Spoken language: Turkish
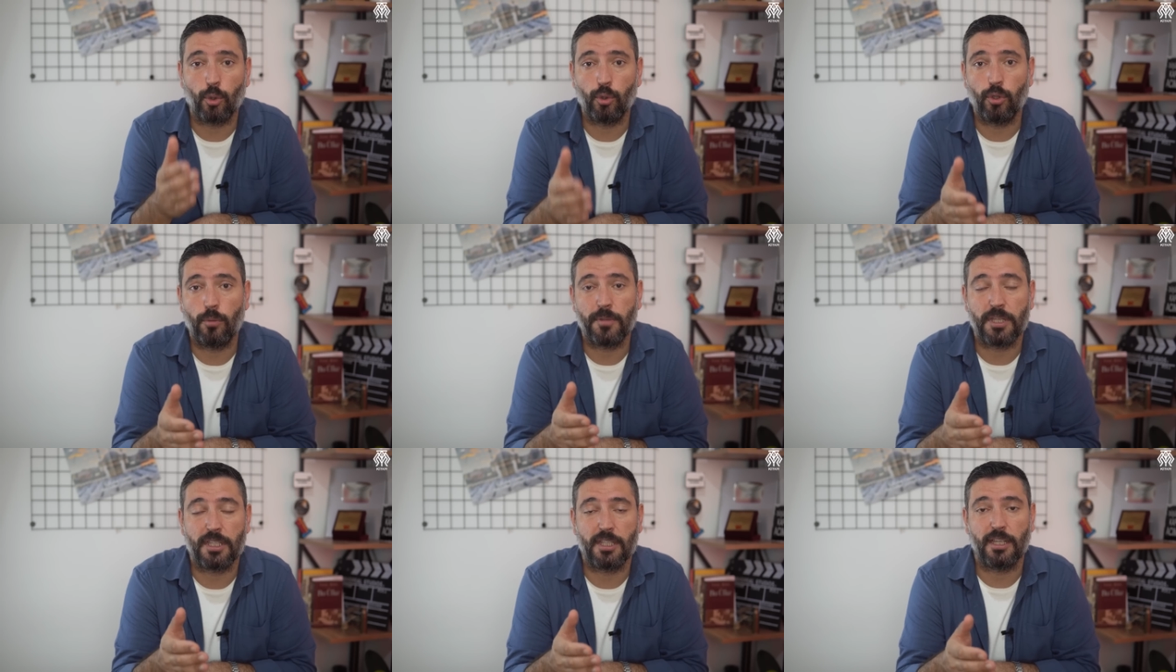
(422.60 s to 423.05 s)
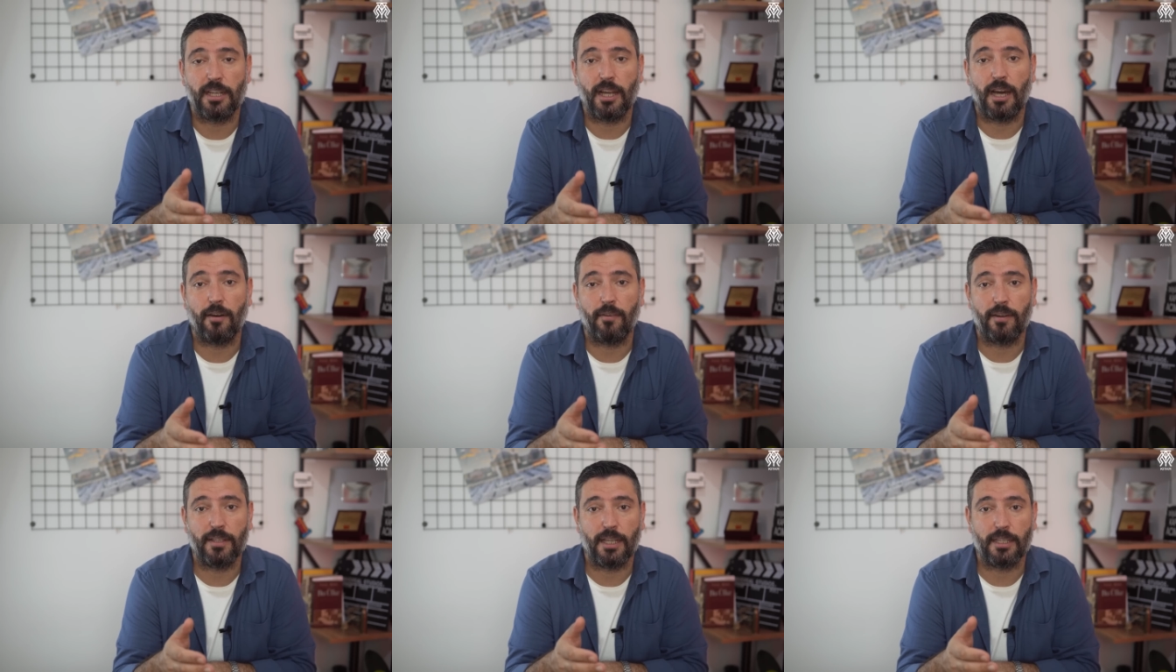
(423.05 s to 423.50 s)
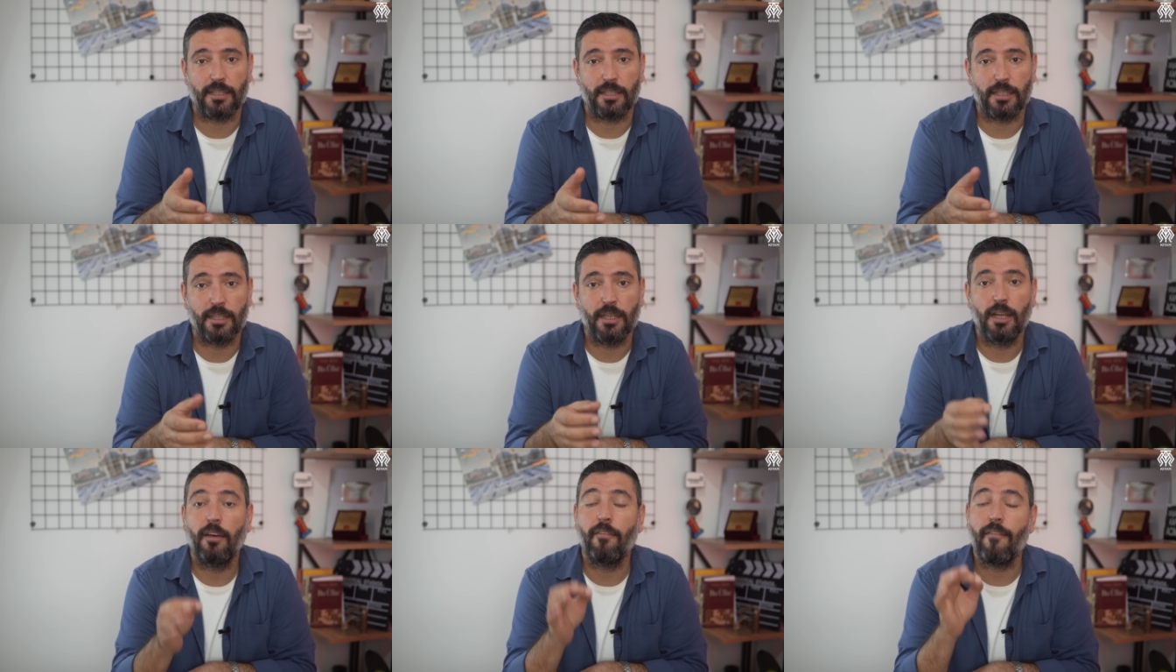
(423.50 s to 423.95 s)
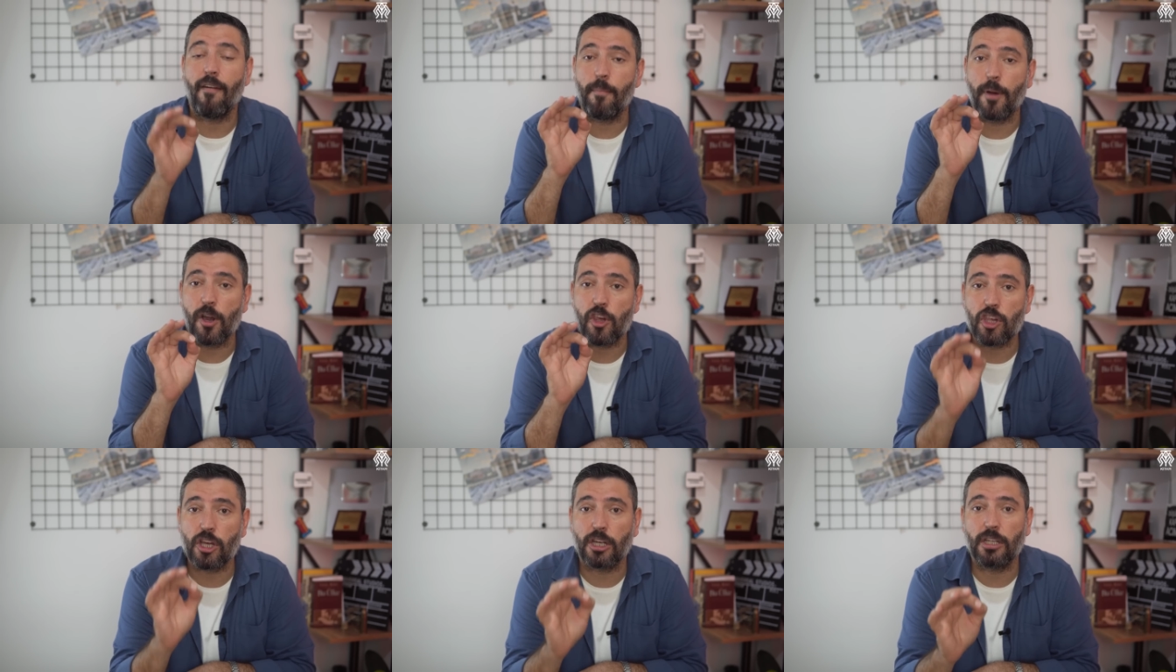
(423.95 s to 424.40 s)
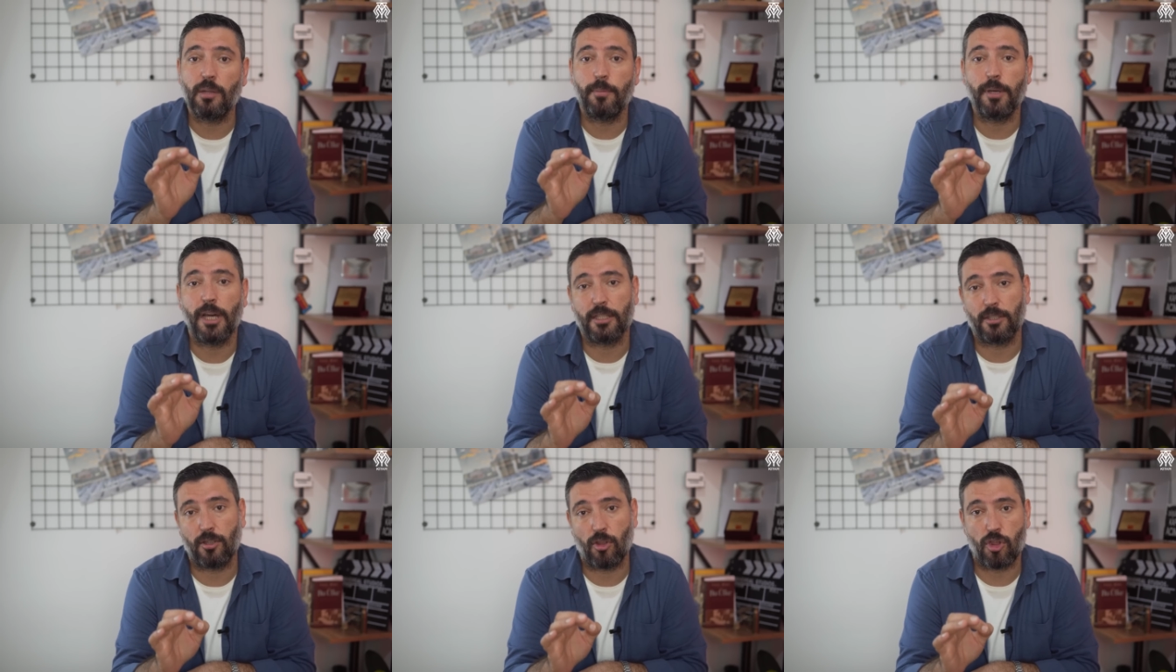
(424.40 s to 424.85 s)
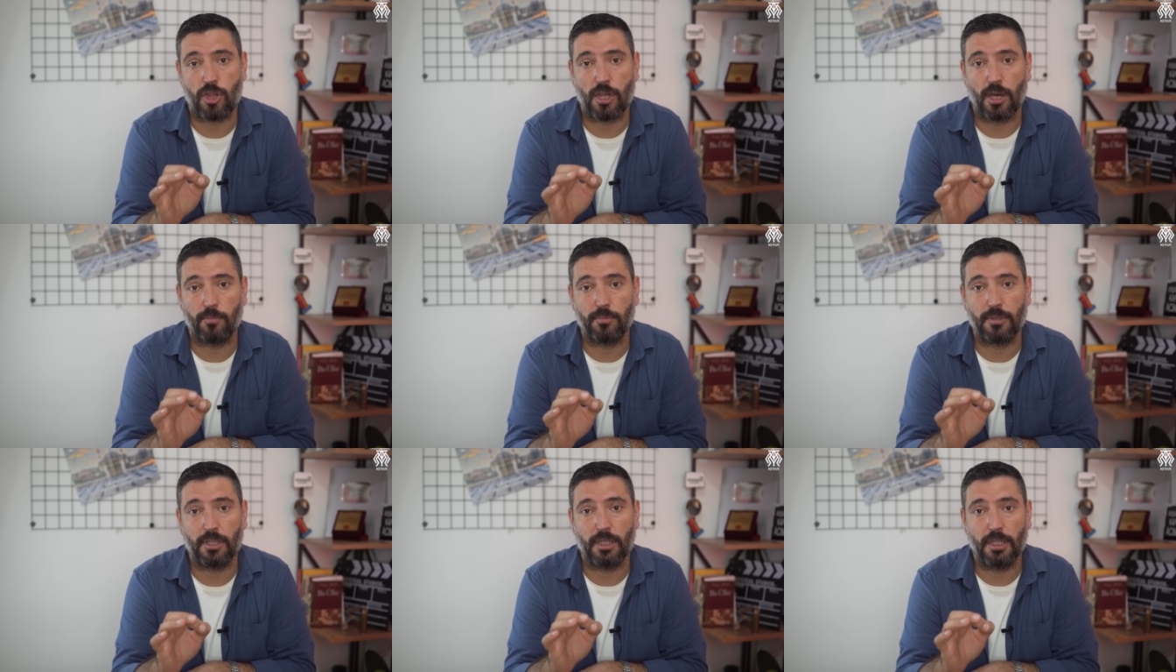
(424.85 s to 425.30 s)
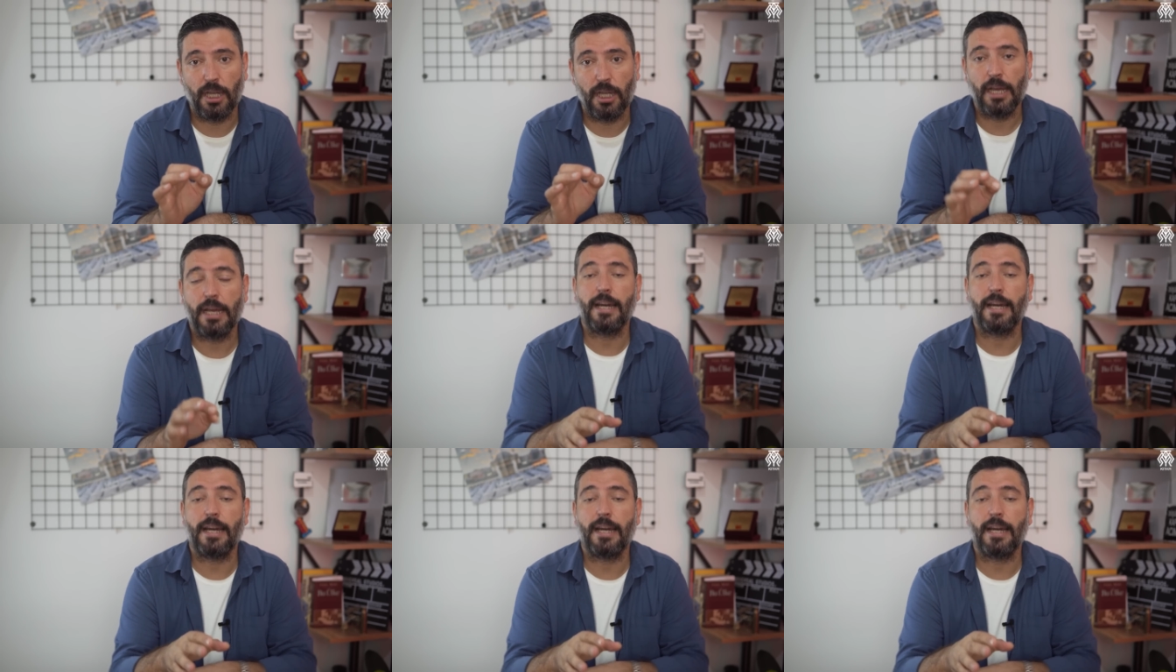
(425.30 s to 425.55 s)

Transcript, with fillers: güdüm kitiyle havalandı ve başarılı bir atış yaptı